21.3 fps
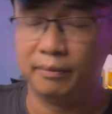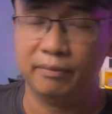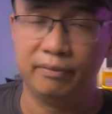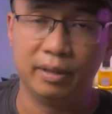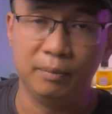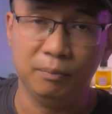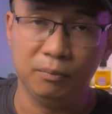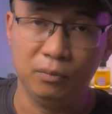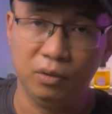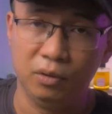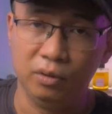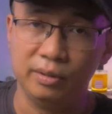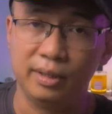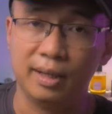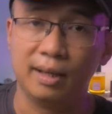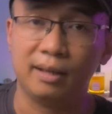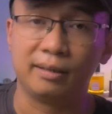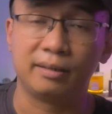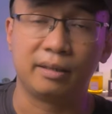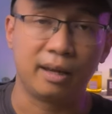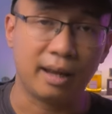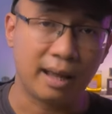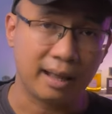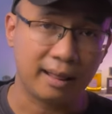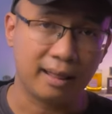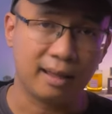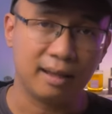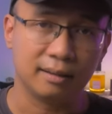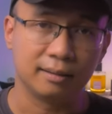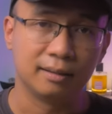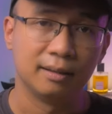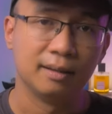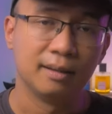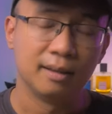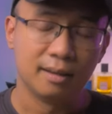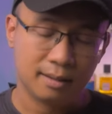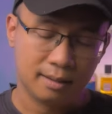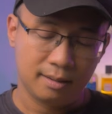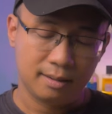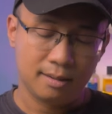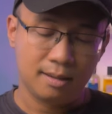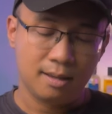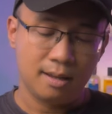phẩm của nhà Kiehl's,
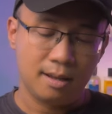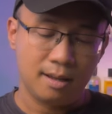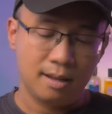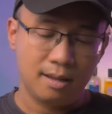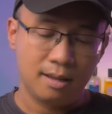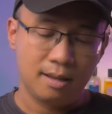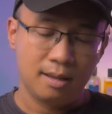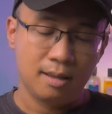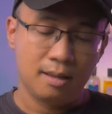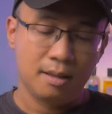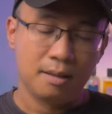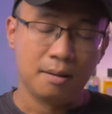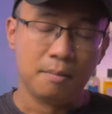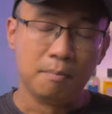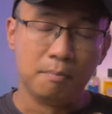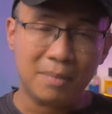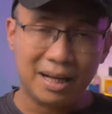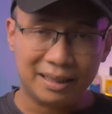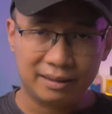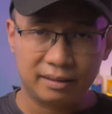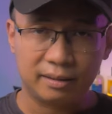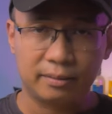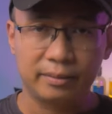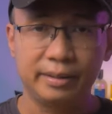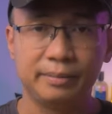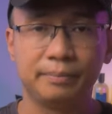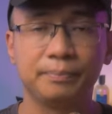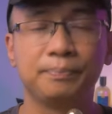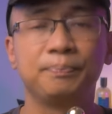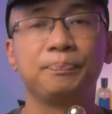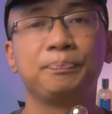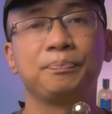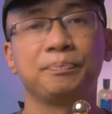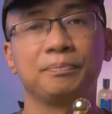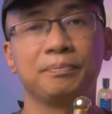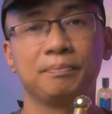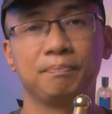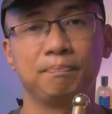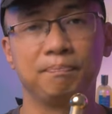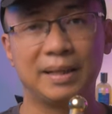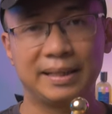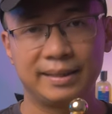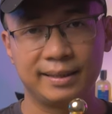Mandarin
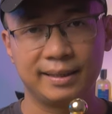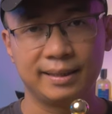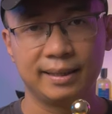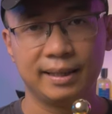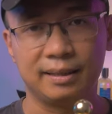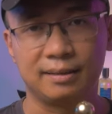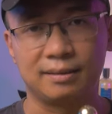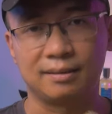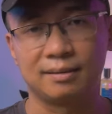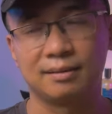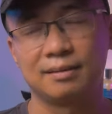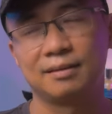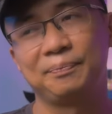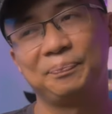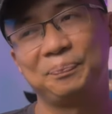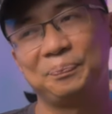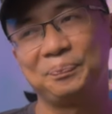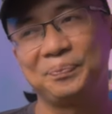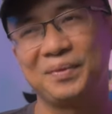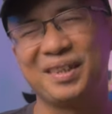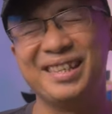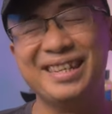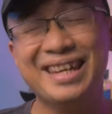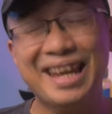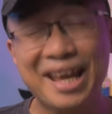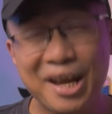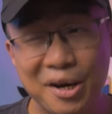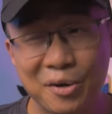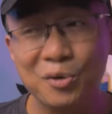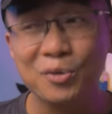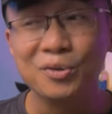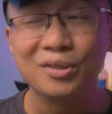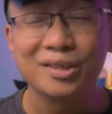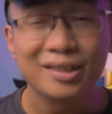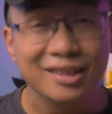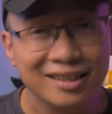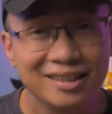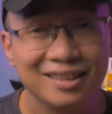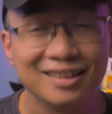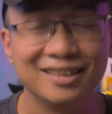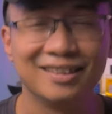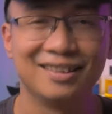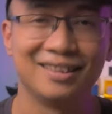Pacific. Nếu
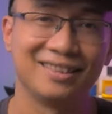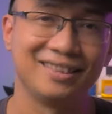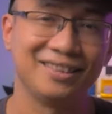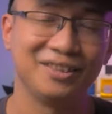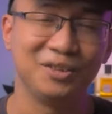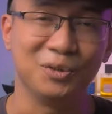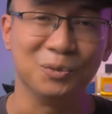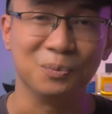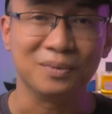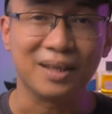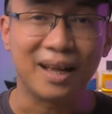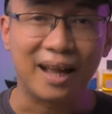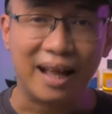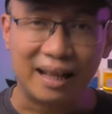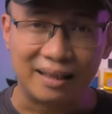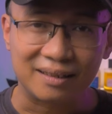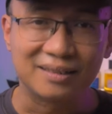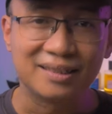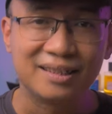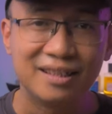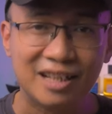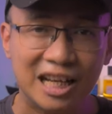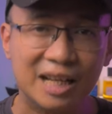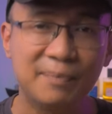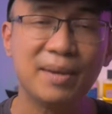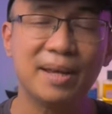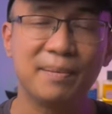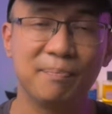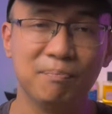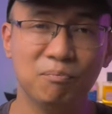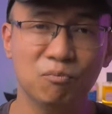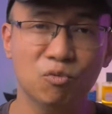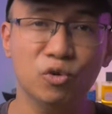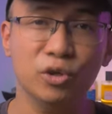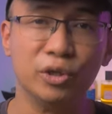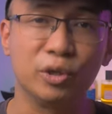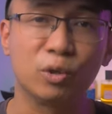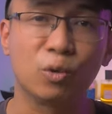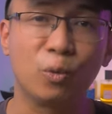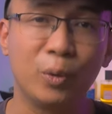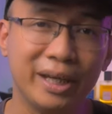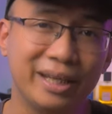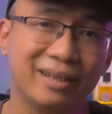như chúng ta chưa biết mùi
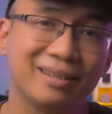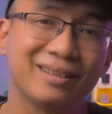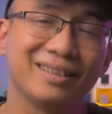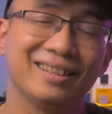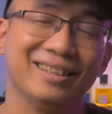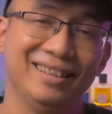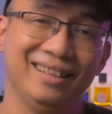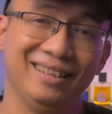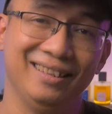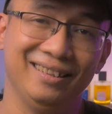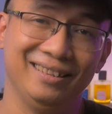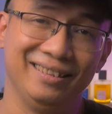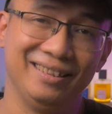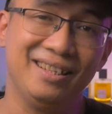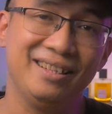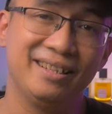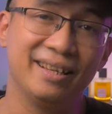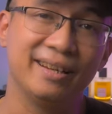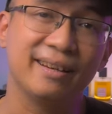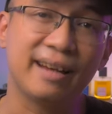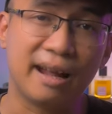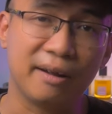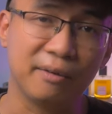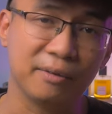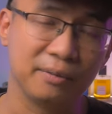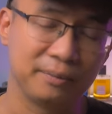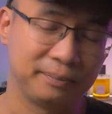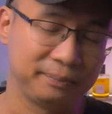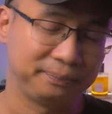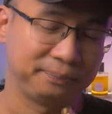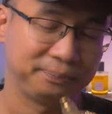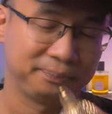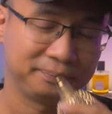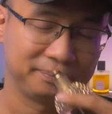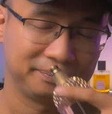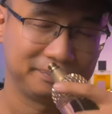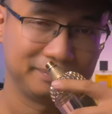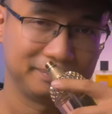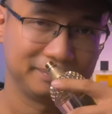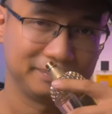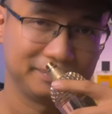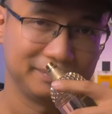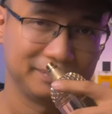quýt như thế nào
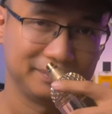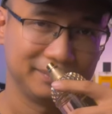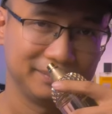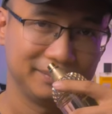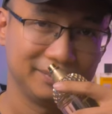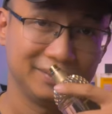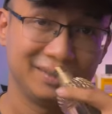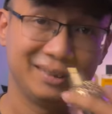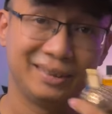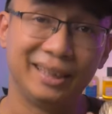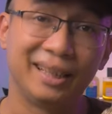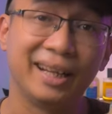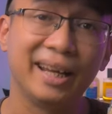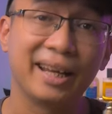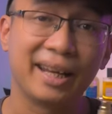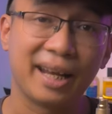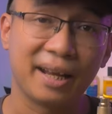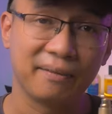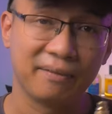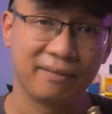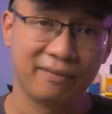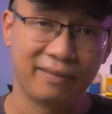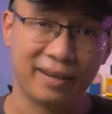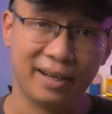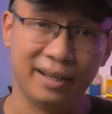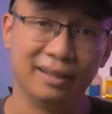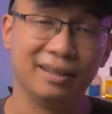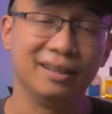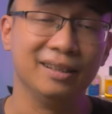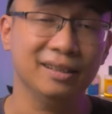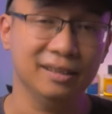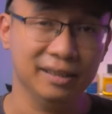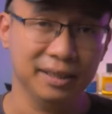thì các anh em phải ngửi